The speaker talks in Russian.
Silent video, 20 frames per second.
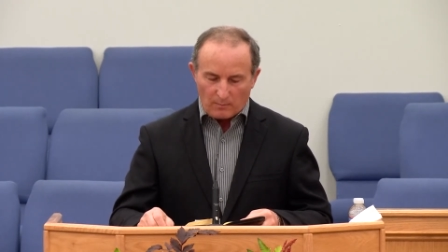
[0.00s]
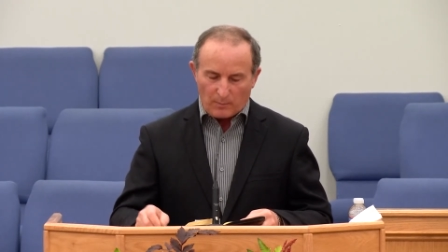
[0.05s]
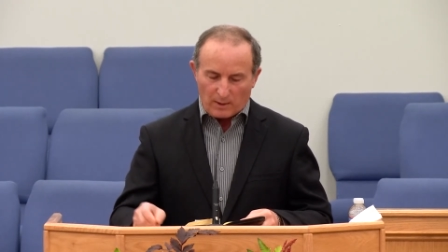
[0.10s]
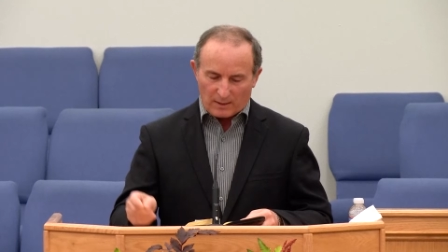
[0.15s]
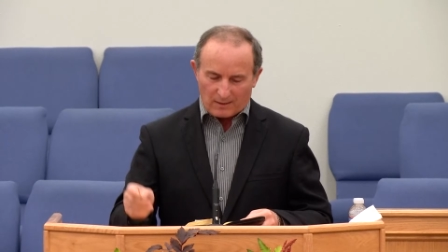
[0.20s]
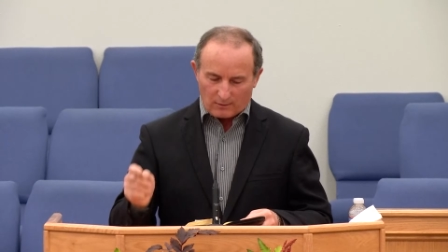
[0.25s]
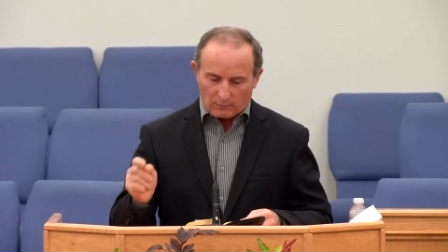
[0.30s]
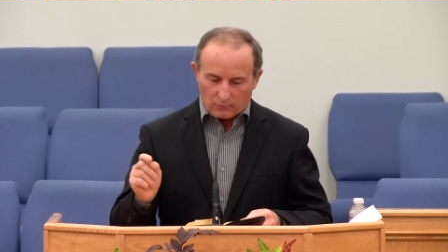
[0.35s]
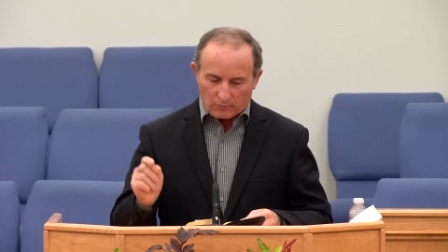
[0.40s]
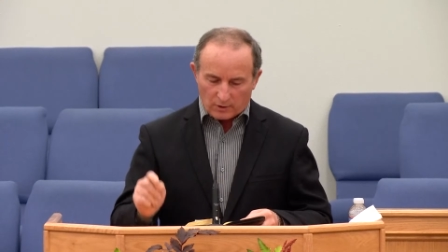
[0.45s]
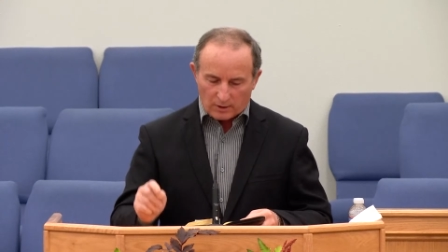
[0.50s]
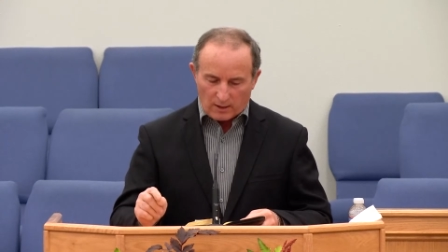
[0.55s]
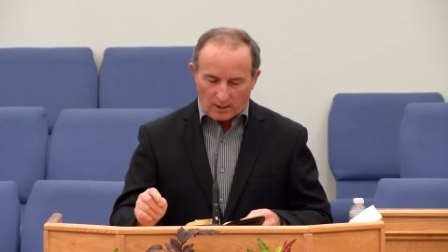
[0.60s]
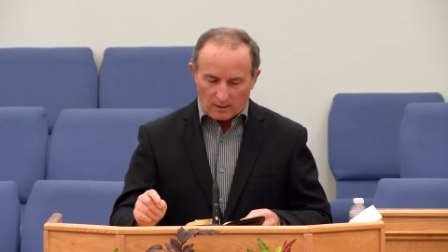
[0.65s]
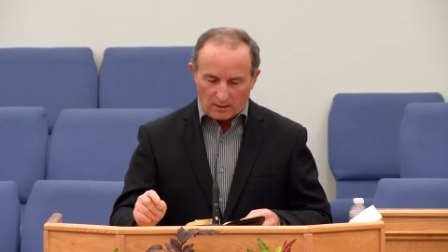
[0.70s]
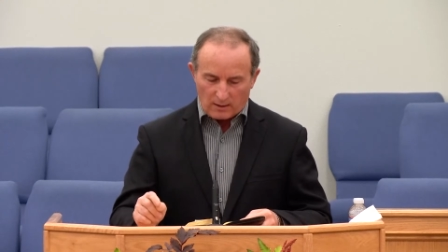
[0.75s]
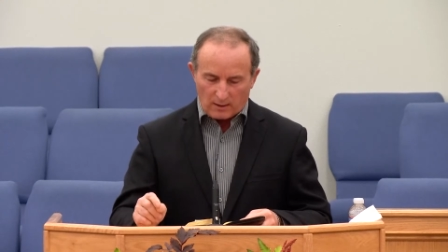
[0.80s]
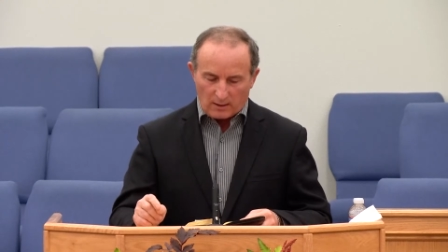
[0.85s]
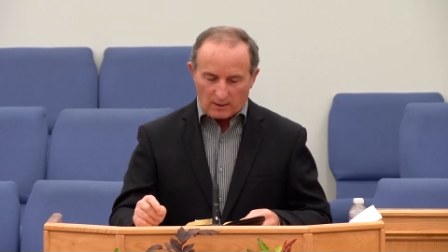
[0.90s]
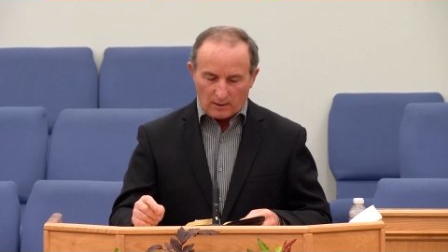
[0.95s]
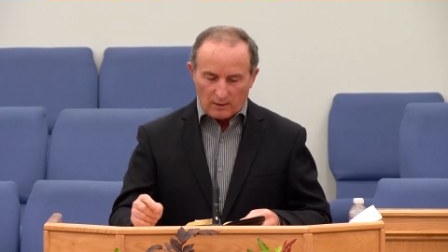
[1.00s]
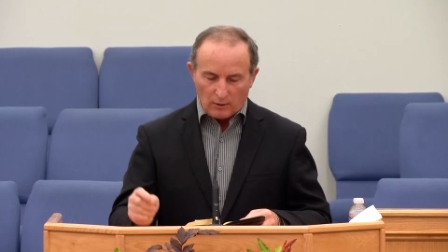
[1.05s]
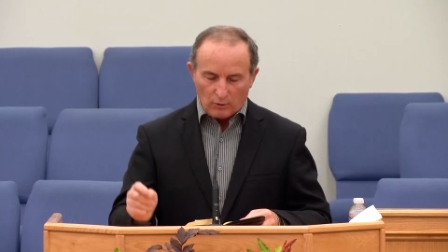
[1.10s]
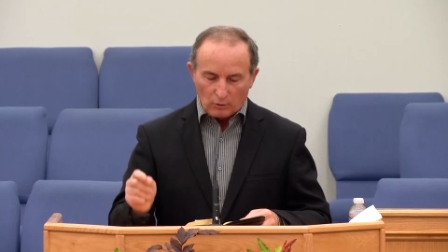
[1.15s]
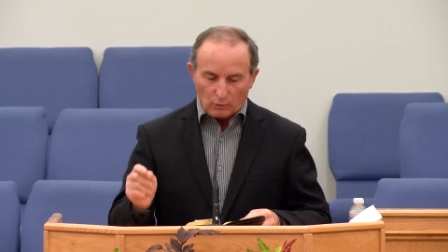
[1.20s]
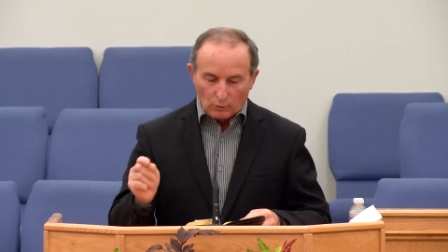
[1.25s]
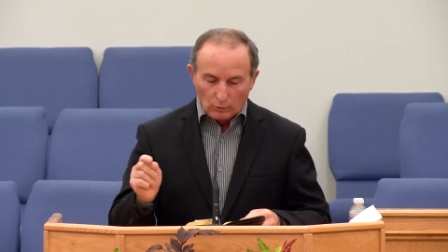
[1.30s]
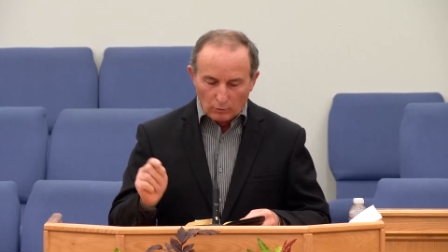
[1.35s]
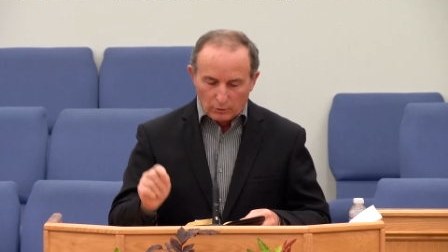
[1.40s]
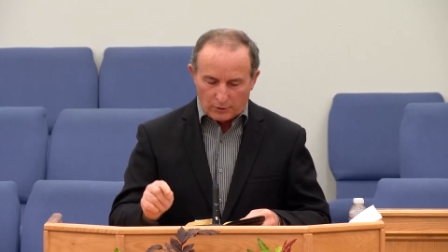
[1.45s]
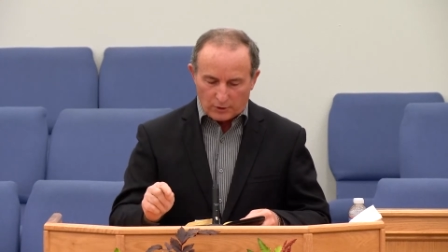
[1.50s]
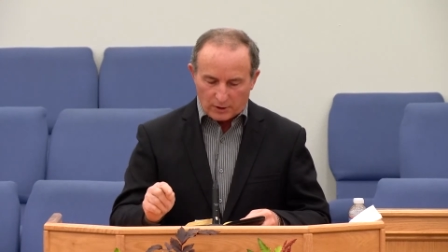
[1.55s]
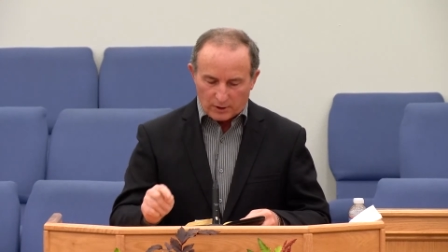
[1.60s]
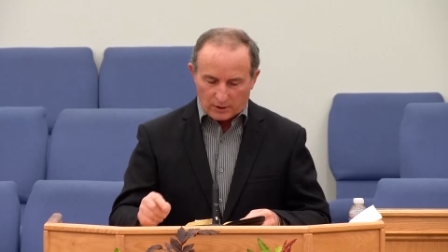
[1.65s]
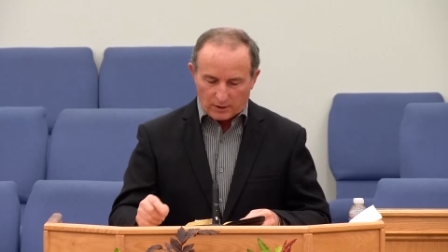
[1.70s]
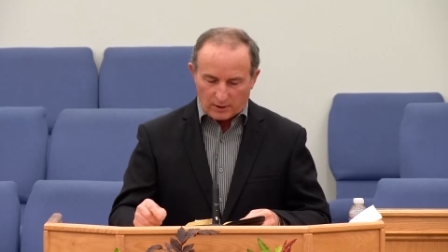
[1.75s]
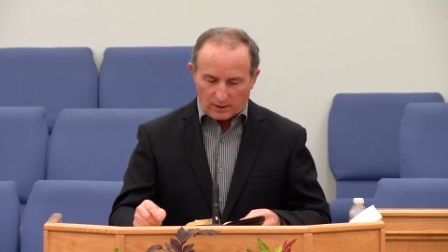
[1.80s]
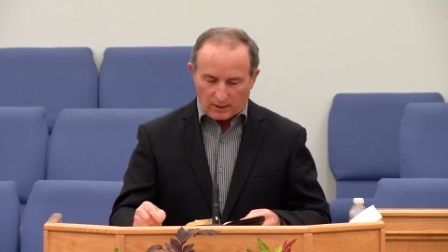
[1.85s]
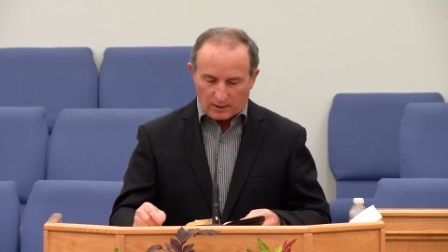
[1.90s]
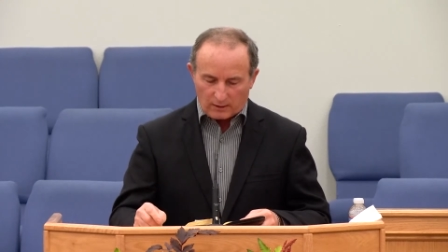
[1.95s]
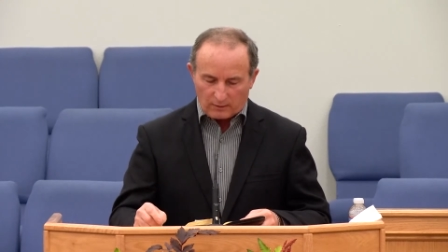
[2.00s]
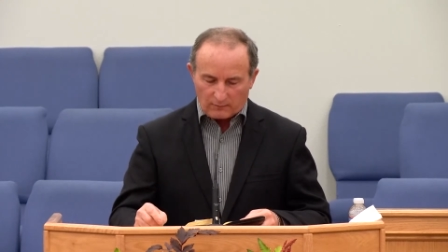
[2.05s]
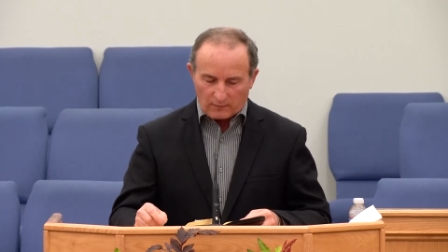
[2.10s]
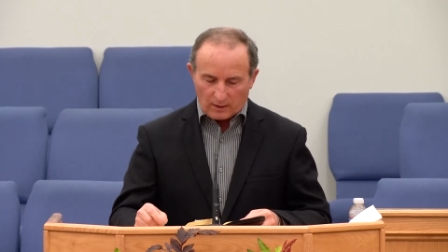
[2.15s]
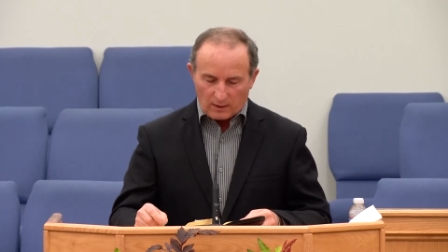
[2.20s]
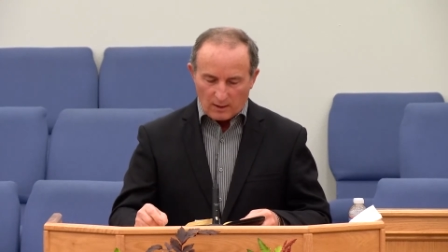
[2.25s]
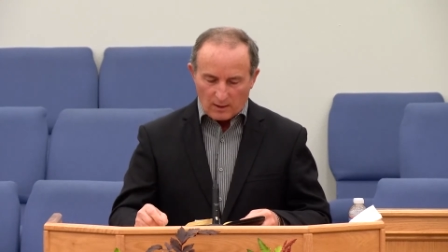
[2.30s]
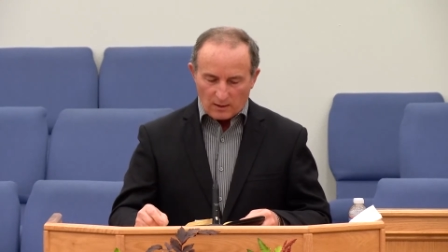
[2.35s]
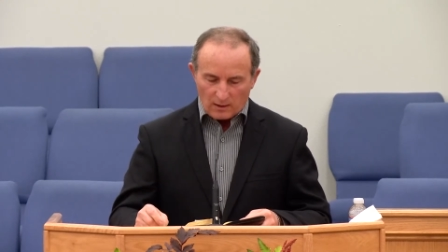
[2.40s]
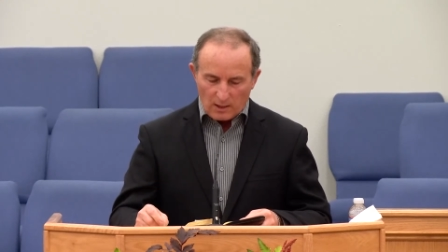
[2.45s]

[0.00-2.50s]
Послушание лучше жертвы